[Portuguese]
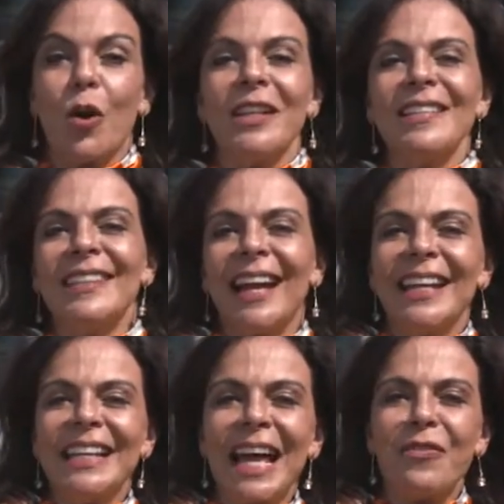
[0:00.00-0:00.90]
podem
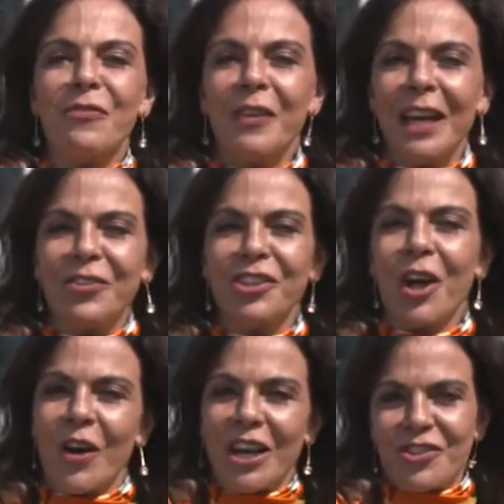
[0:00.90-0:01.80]
sair na frente
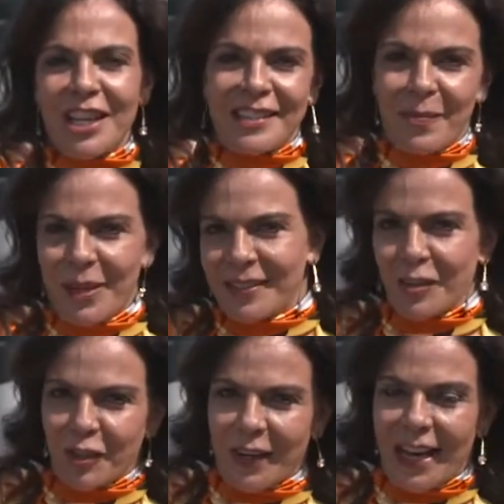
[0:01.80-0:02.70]
na hora de receber
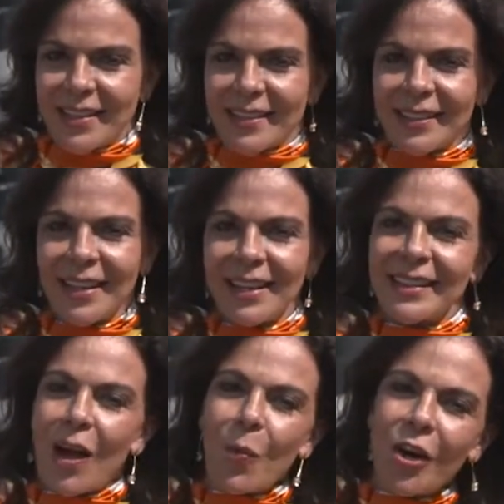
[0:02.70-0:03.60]
seus fretes.
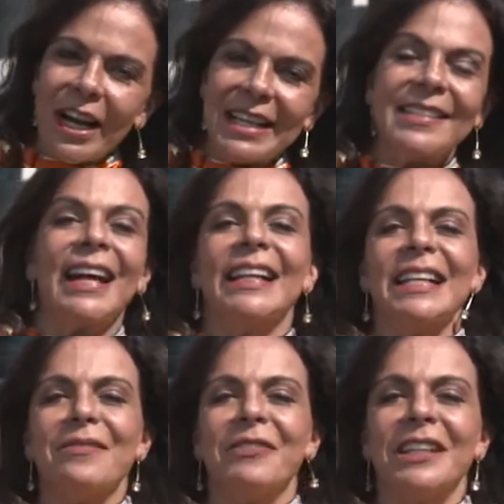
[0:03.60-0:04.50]
Dar uma organizada
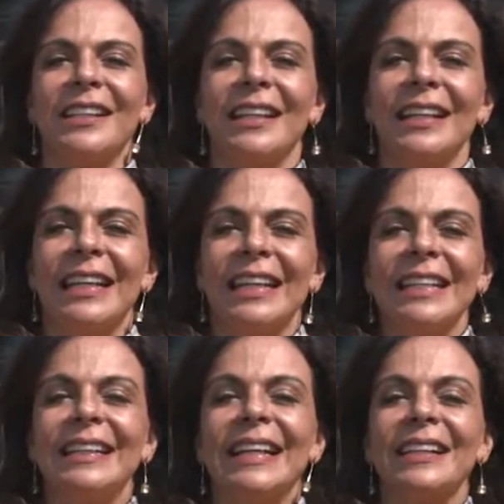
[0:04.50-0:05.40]
na vida
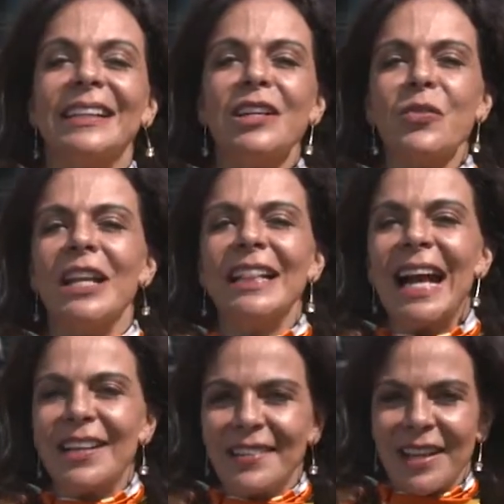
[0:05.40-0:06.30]
e ter
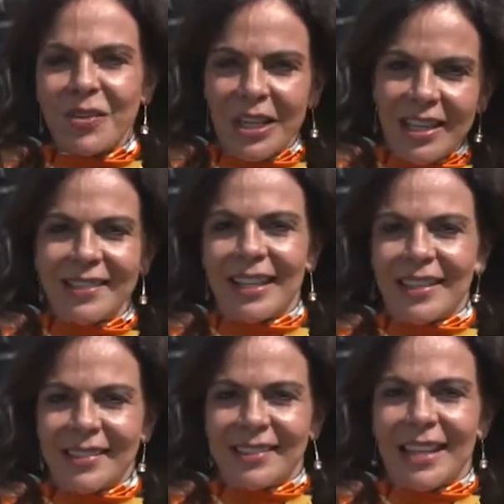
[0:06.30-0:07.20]
tranquilidade e segurança
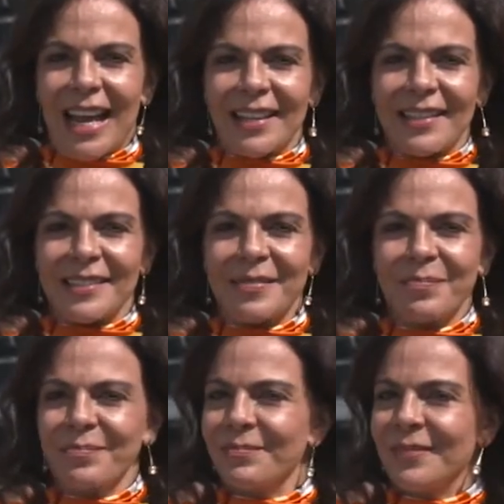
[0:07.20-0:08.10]
nas estradas.
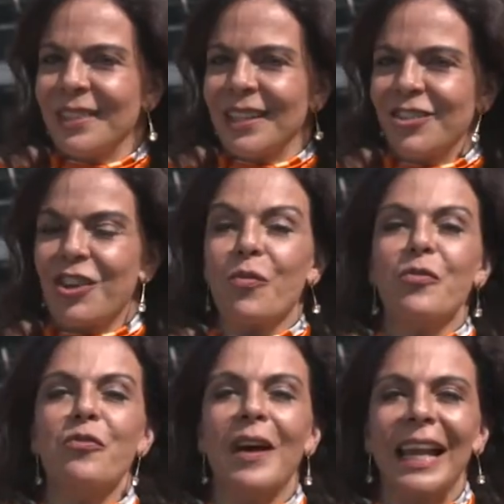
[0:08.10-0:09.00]
Já
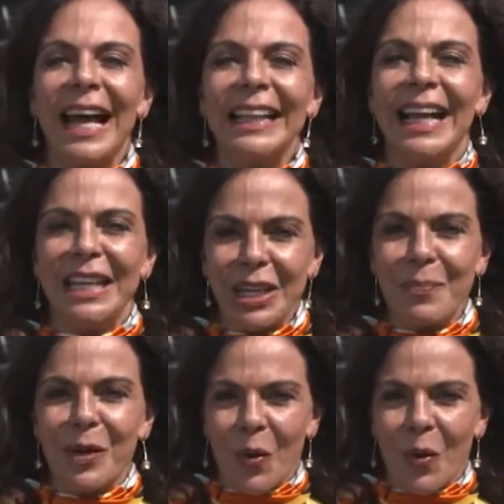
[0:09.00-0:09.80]
ouviu falar da NIMB